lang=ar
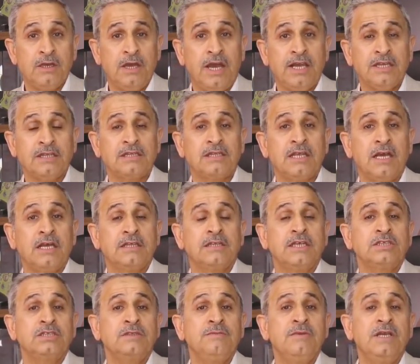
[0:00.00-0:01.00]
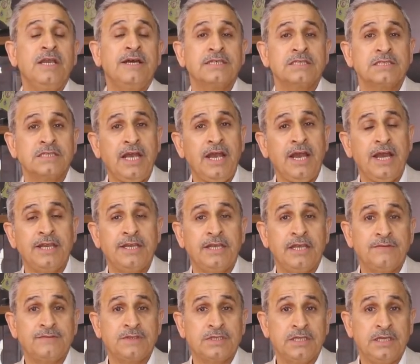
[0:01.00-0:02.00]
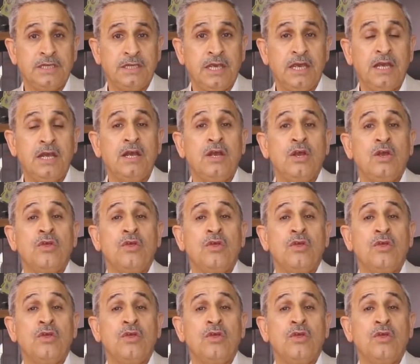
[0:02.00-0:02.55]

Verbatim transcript: حتى تشمل الصحه النفسيه